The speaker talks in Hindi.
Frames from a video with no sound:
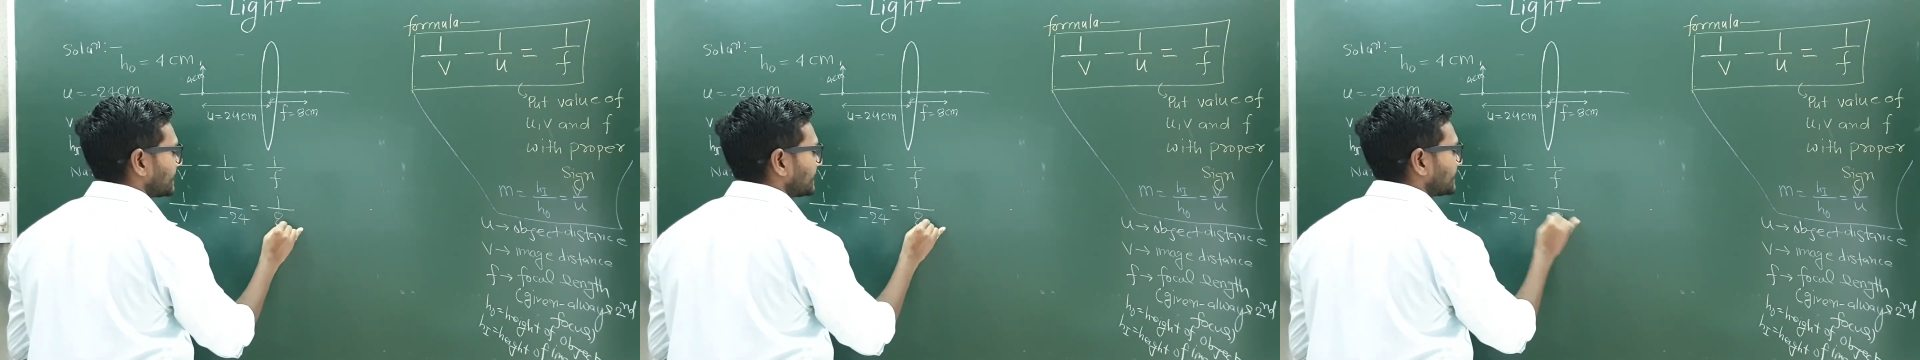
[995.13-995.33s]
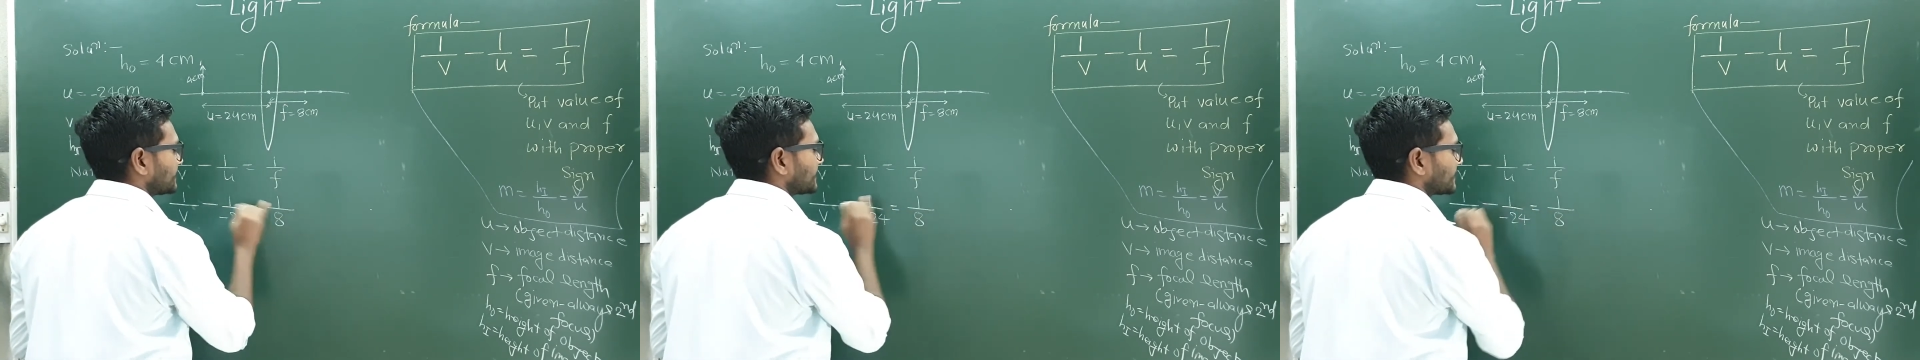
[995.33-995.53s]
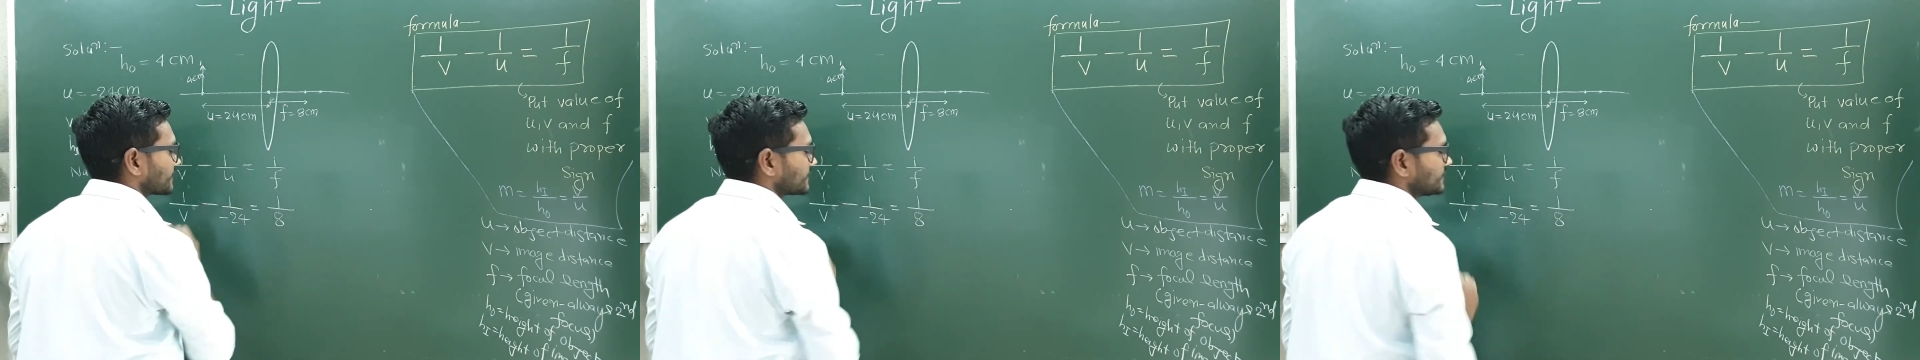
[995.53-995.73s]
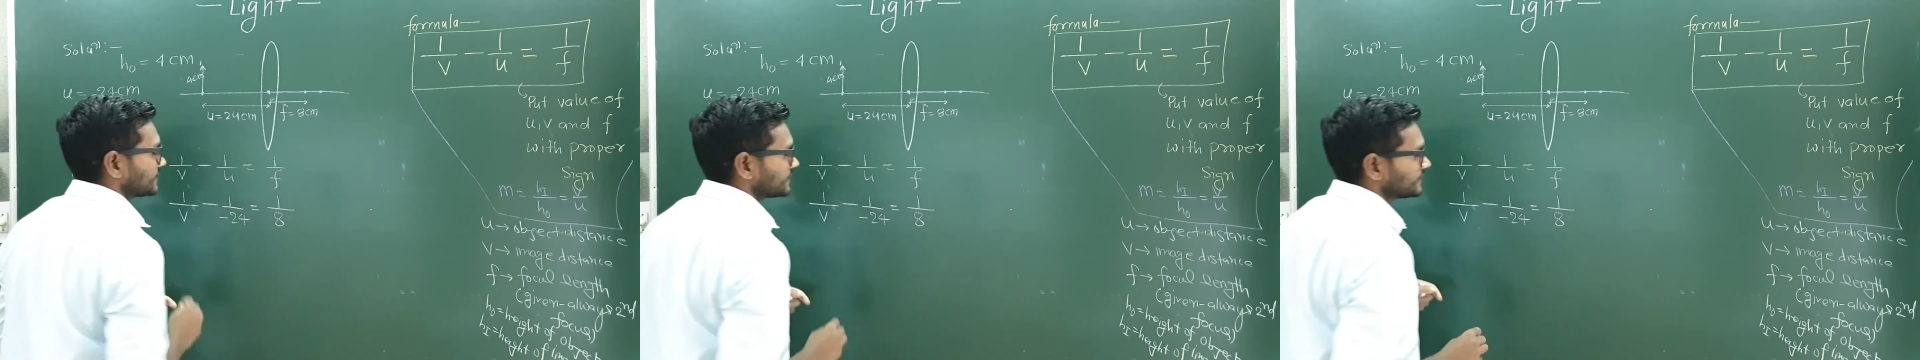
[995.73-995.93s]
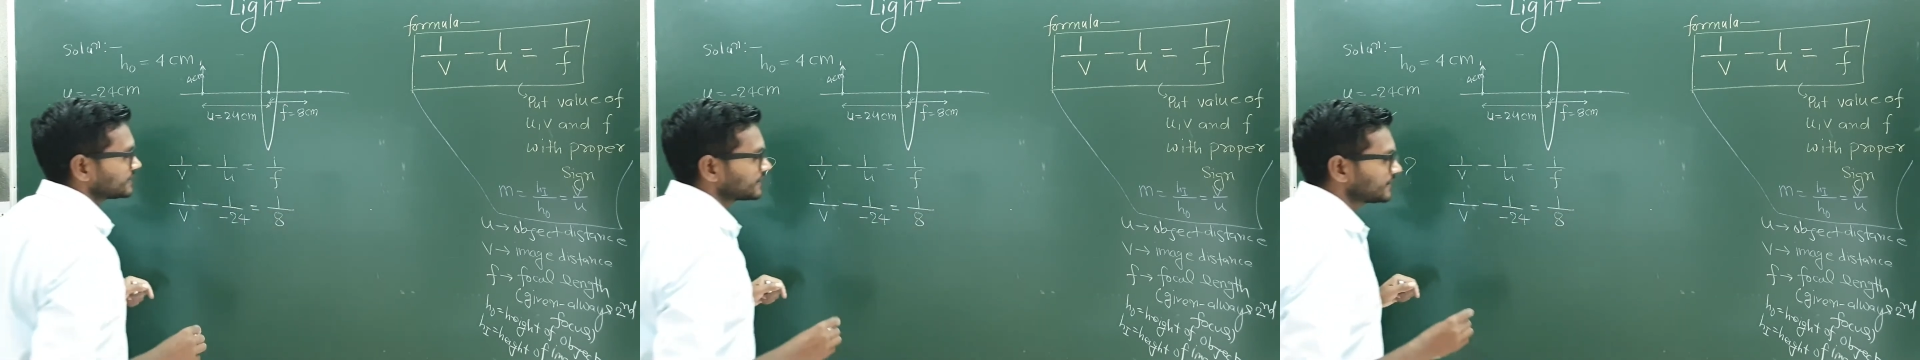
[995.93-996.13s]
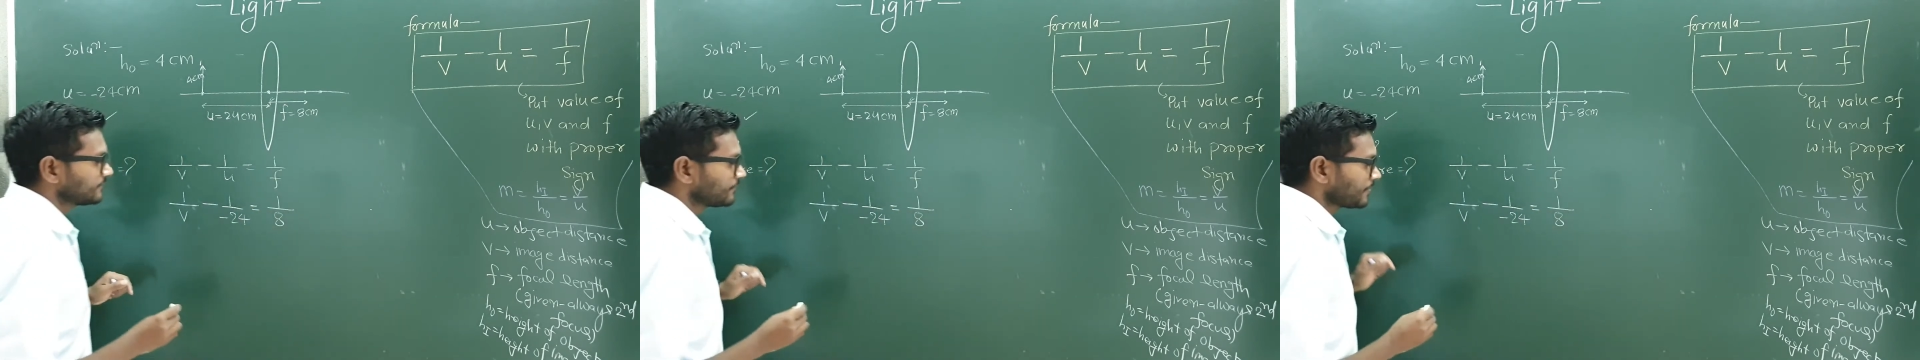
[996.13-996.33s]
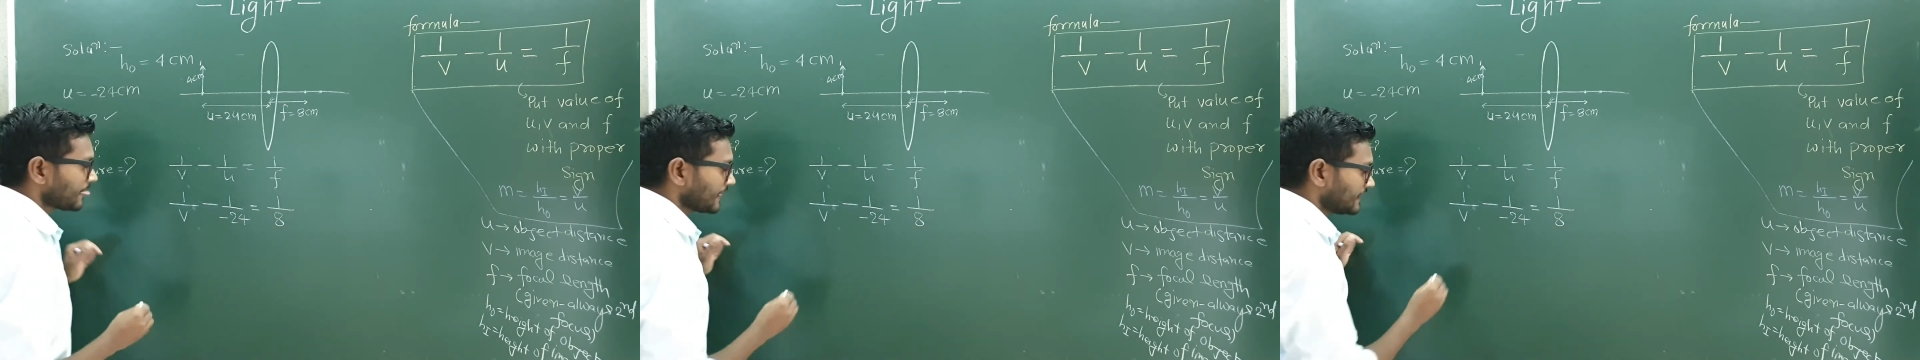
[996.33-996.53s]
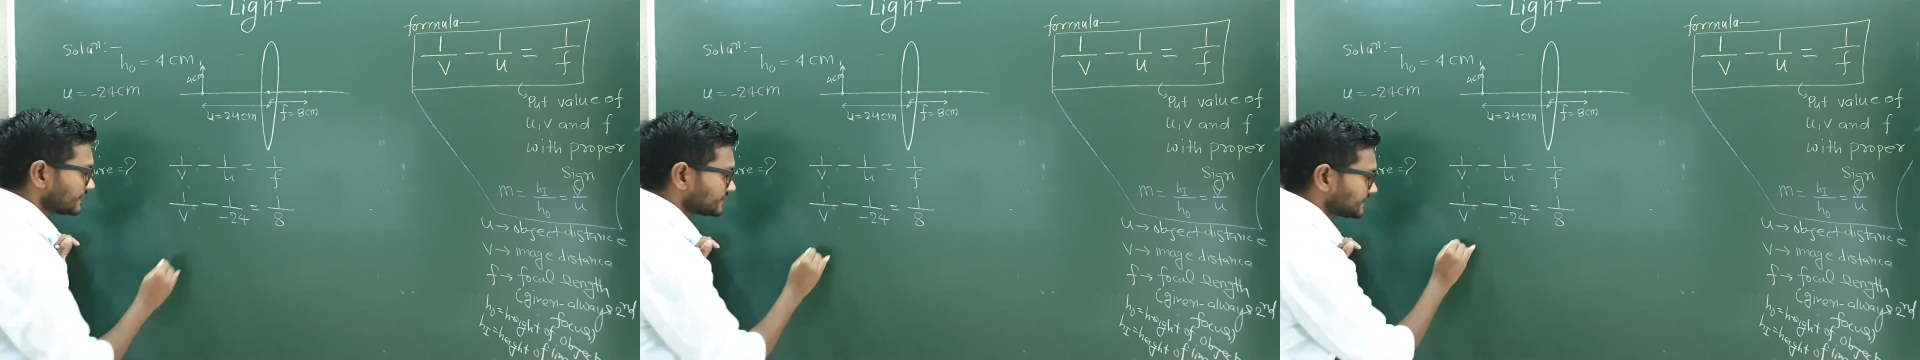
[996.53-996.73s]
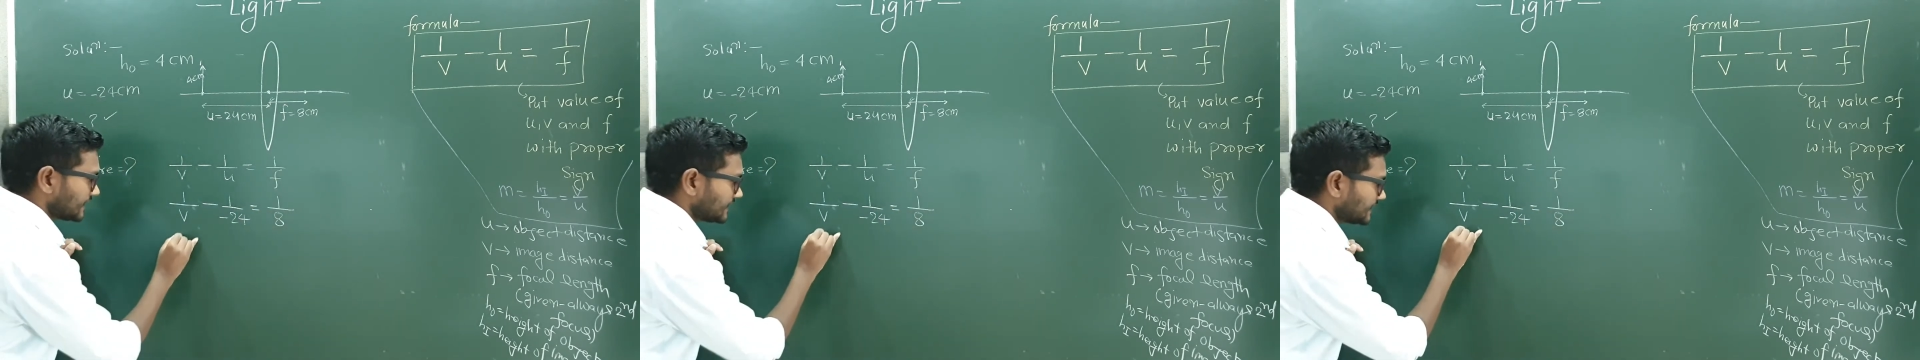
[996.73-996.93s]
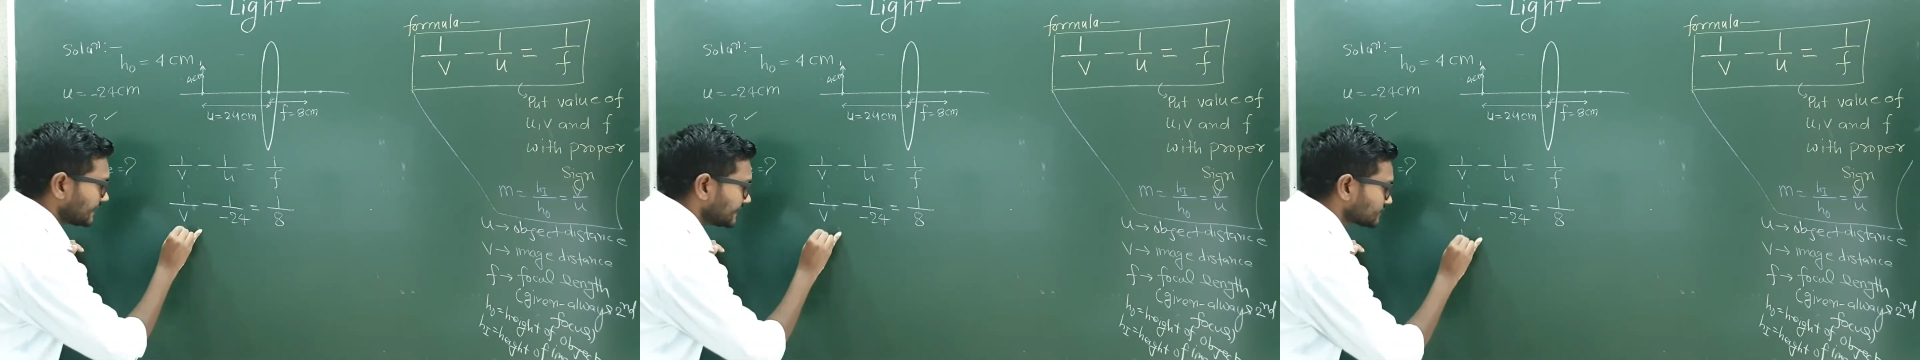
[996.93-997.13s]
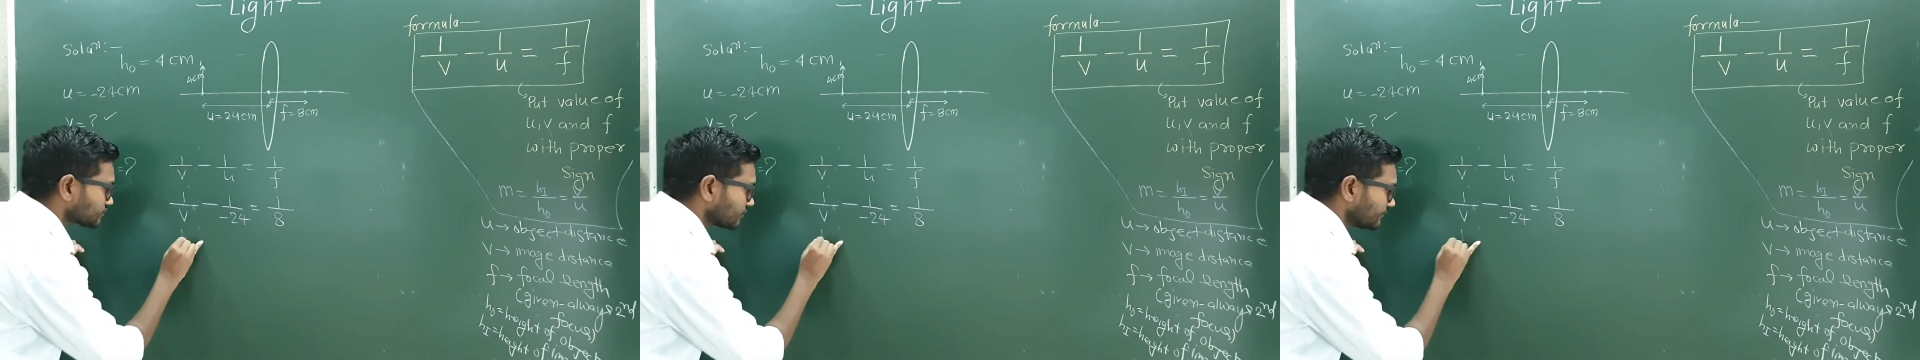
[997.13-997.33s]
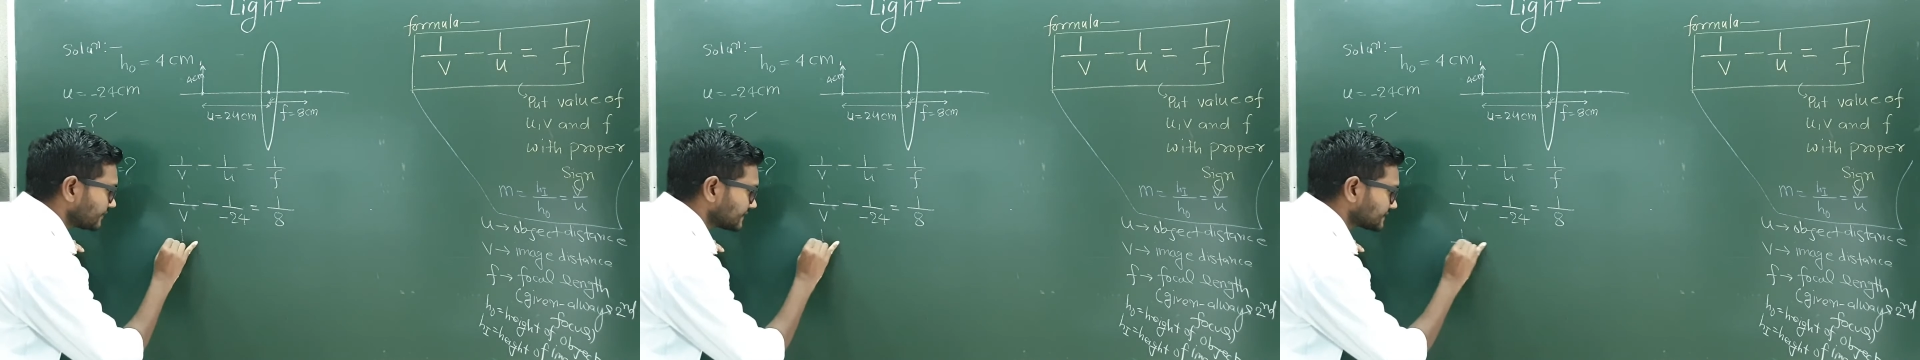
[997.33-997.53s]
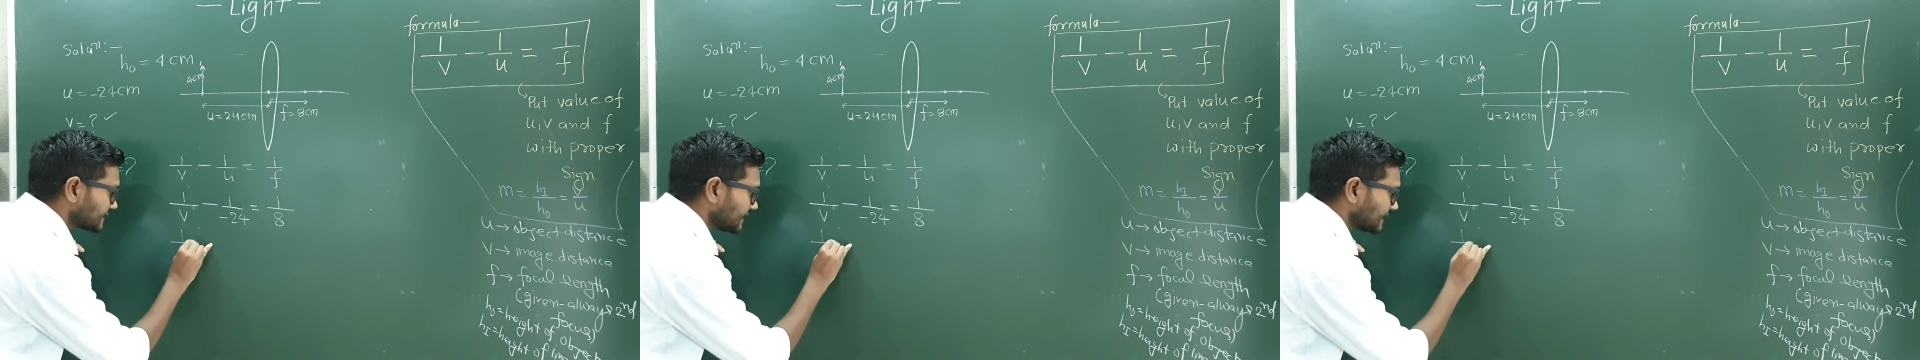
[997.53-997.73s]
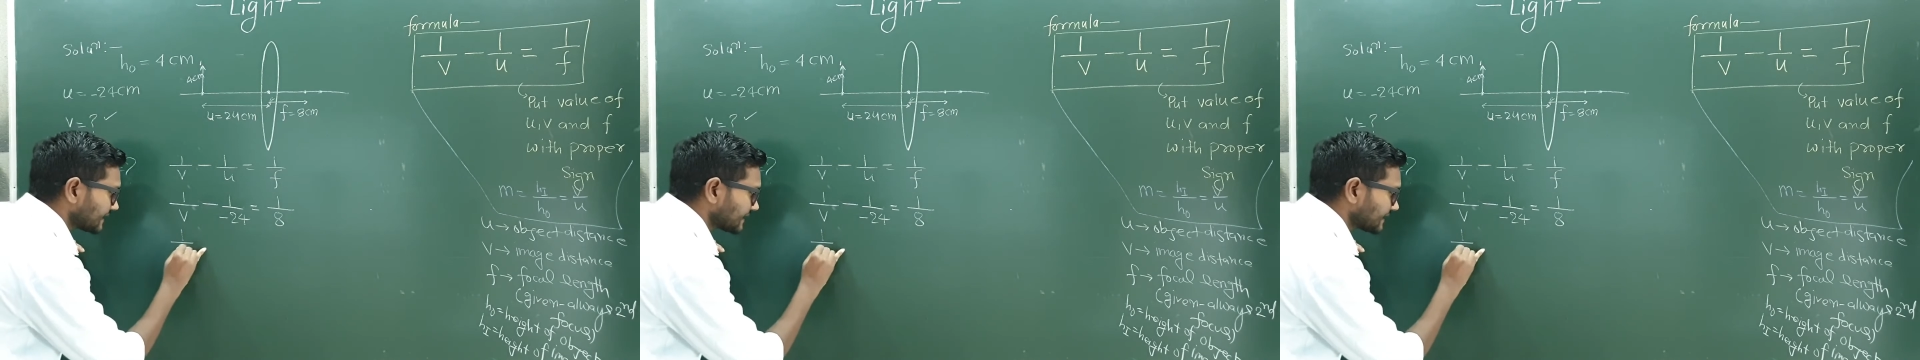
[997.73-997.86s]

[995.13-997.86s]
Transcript: ये दे रखिए ठीक है चलिए इसको फिर से